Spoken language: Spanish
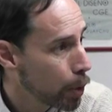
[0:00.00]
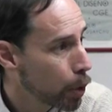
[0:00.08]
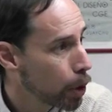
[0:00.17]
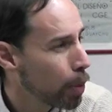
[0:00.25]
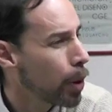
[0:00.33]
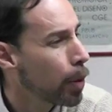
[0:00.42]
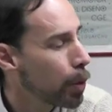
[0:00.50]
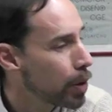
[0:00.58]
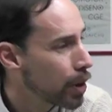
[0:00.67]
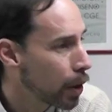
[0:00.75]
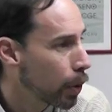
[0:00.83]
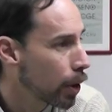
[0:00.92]
punto, pero
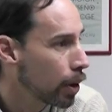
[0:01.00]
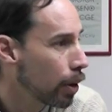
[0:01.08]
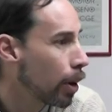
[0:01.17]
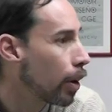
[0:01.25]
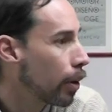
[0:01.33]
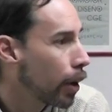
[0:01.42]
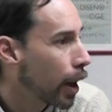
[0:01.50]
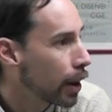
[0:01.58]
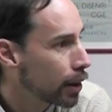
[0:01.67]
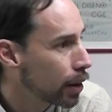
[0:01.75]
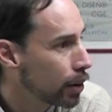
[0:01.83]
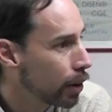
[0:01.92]
después hay cuestiones de
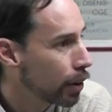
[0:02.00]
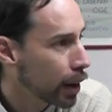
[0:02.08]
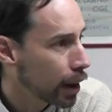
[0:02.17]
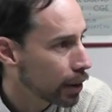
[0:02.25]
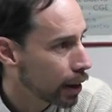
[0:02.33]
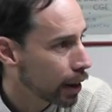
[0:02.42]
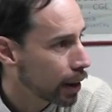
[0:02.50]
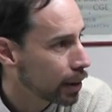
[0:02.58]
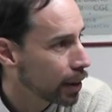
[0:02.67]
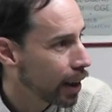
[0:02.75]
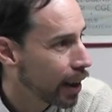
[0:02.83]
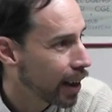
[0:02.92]
organización que hacen que
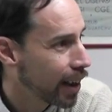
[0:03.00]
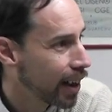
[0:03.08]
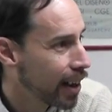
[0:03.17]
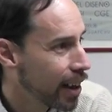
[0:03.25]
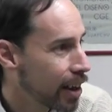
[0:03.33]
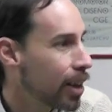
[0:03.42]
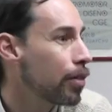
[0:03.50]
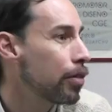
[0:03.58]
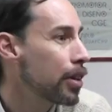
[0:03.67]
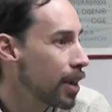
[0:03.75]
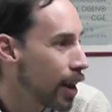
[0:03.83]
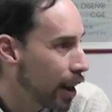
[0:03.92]
sea
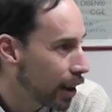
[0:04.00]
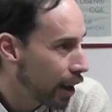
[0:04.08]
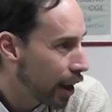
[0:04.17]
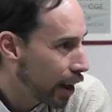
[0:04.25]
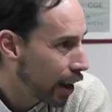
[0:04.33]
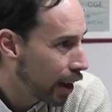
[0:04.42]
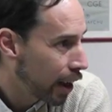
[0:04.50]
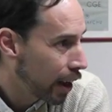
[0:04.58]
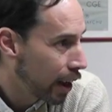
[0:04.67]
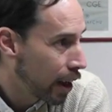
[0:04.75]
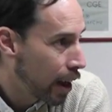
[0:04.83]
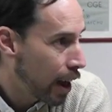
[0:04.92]
difícil atraer
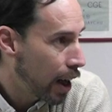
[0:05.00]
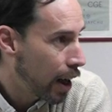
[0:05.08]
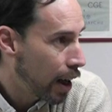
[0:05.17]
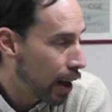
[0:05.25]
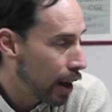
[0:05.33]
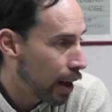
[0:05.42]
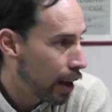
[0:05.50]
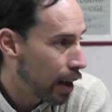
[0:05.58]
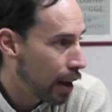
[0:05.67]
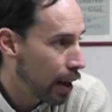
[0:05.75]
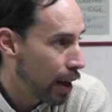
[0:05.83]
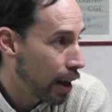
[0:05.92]

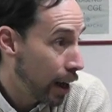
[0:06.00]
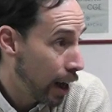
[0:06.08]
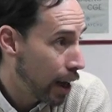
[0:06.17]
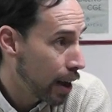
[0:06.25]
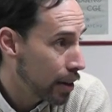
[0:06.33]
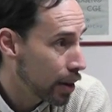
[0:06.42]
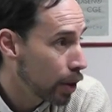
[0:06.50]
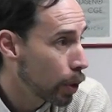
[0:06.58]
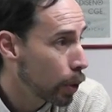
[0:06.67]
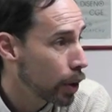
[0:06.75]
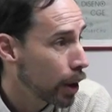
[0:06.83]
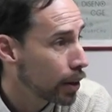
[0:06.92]
a las
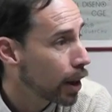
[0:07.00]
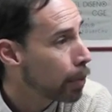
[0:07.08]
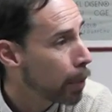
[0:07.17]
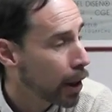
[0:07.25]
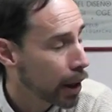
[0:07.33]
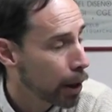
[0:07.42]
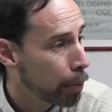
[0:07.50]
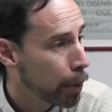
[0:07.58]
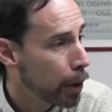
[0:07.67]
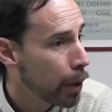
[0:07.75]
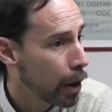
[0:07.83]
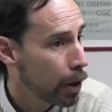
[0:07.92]
industrias, hay parques
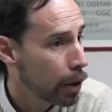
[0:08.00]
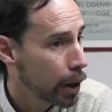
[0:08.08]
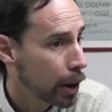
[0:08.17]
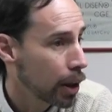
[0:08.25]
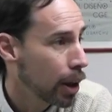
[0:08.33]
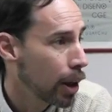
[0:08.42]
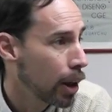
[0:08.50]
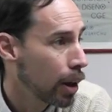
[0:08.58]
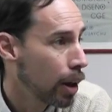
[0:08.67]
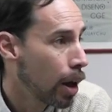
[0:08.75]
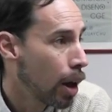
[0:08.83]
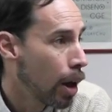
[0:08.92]
privados que tienen